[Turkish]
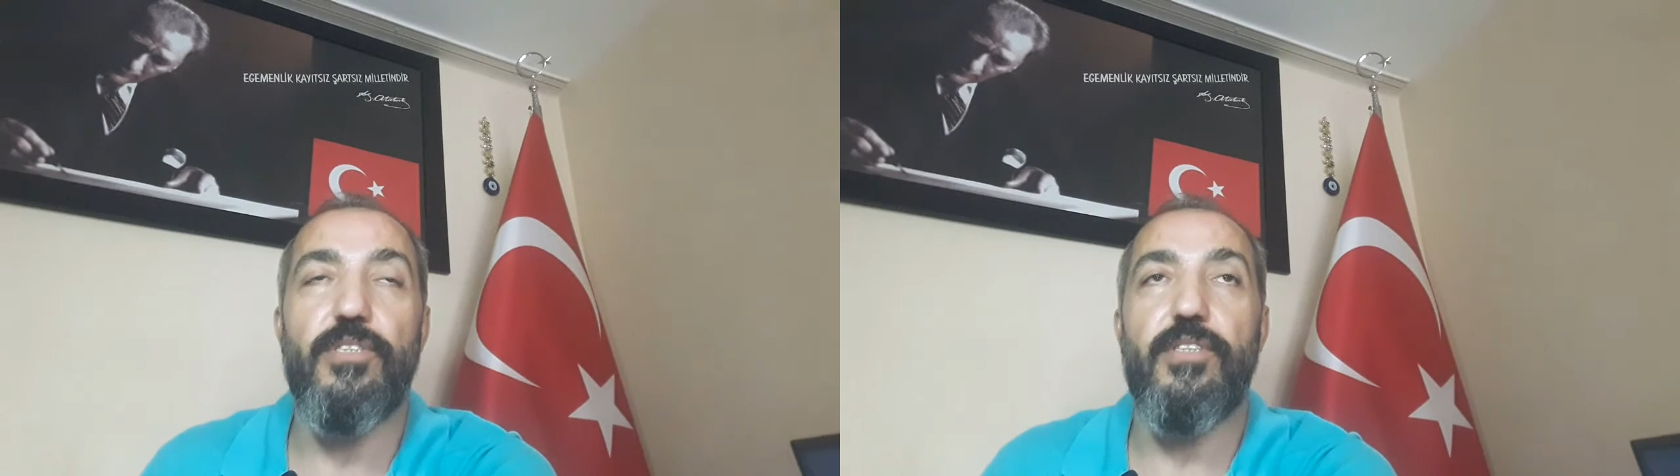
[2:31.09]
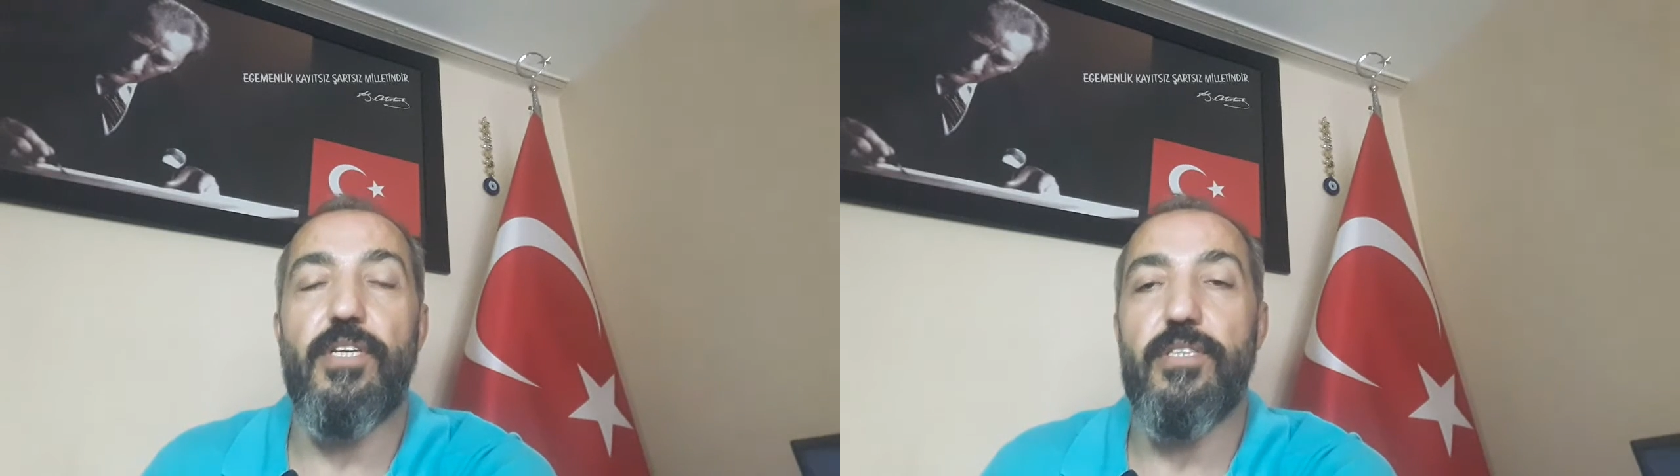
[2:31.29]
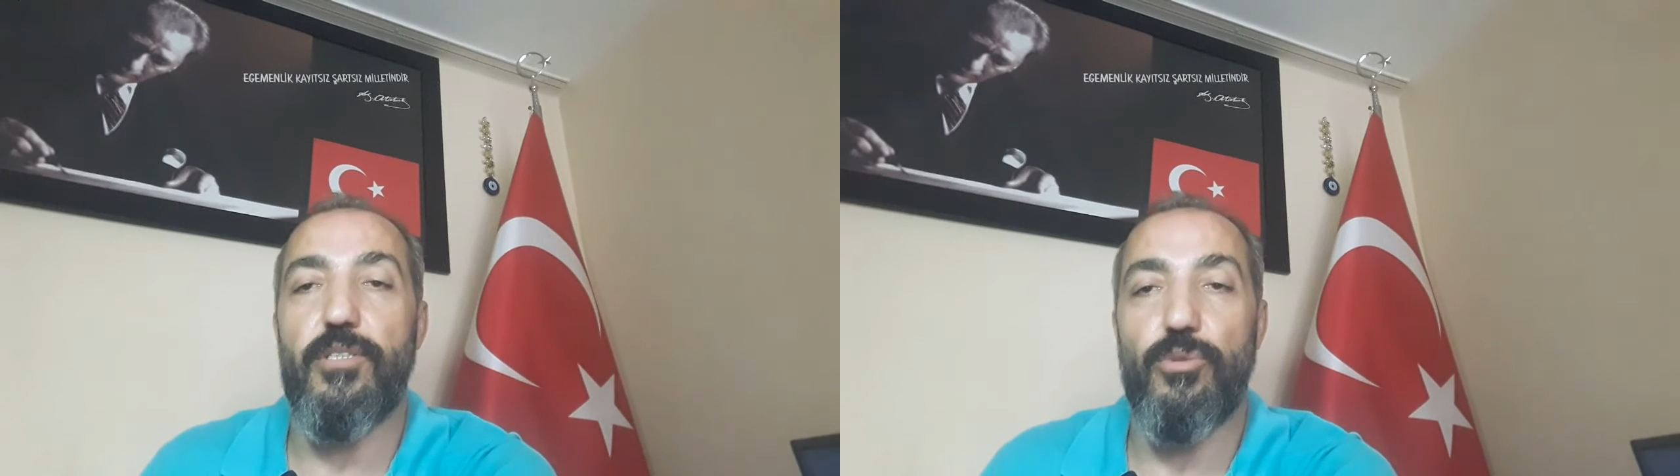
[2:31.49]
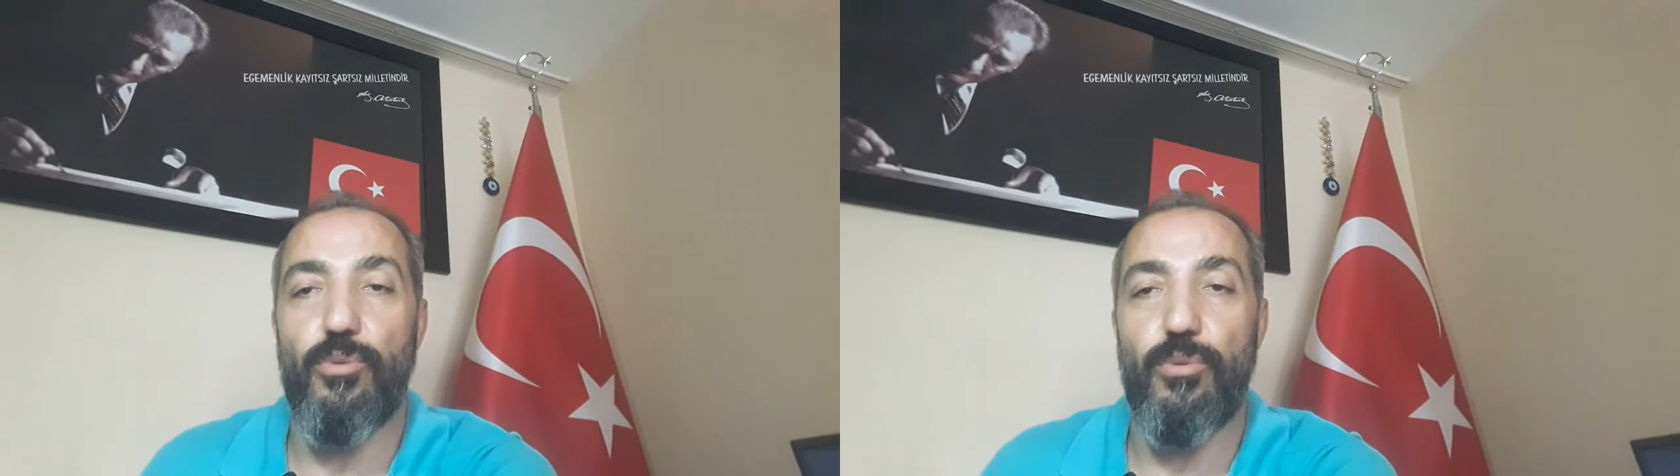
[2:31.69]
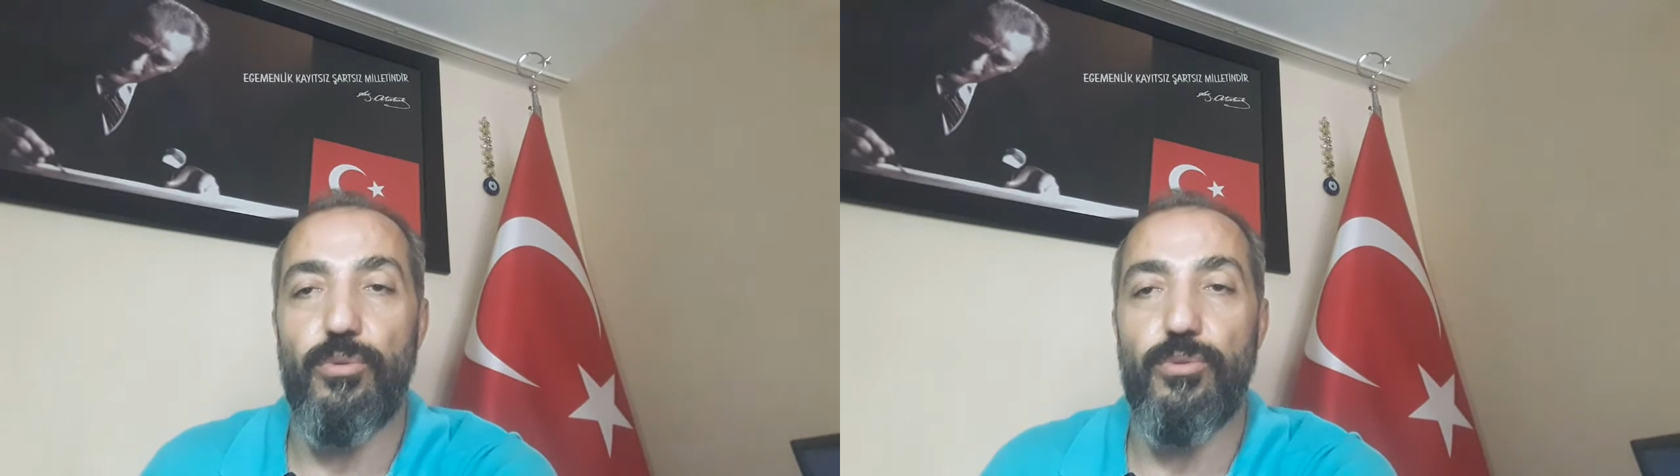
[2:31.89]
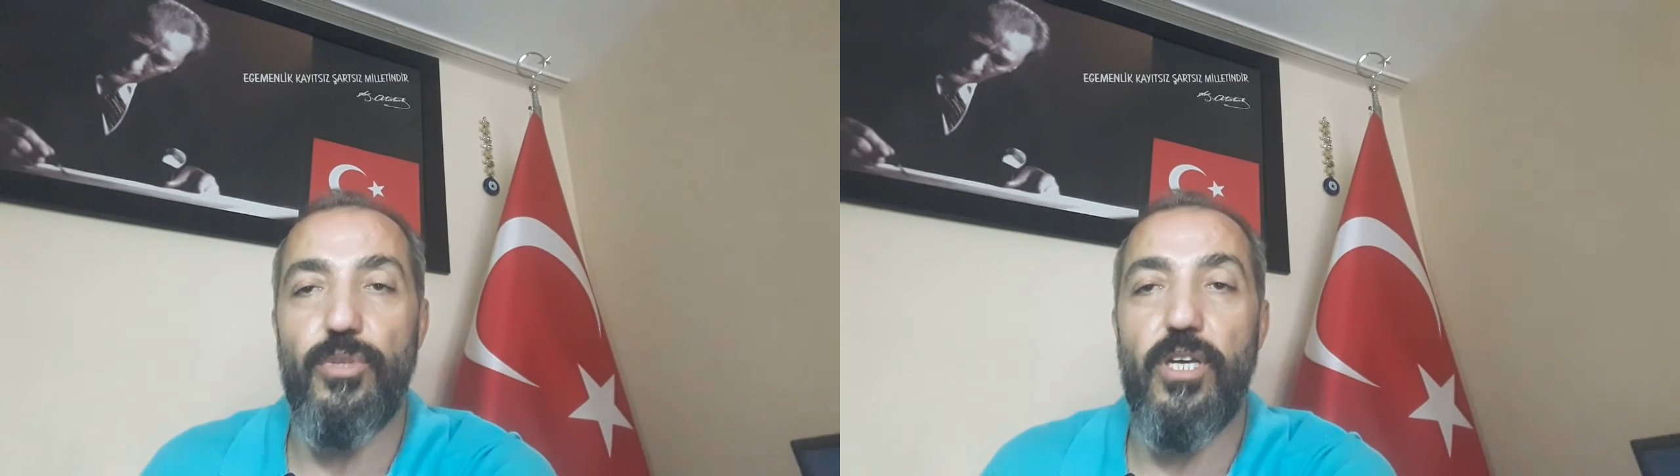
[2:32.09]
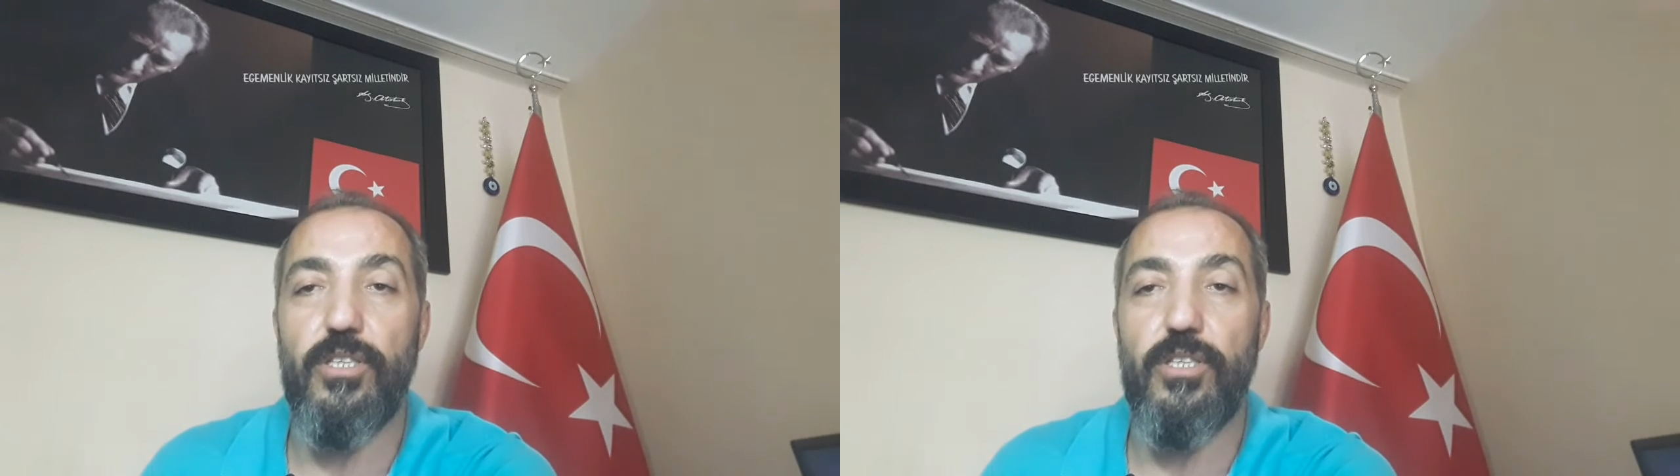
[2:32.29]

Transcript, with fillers: bir tesis olduğunu,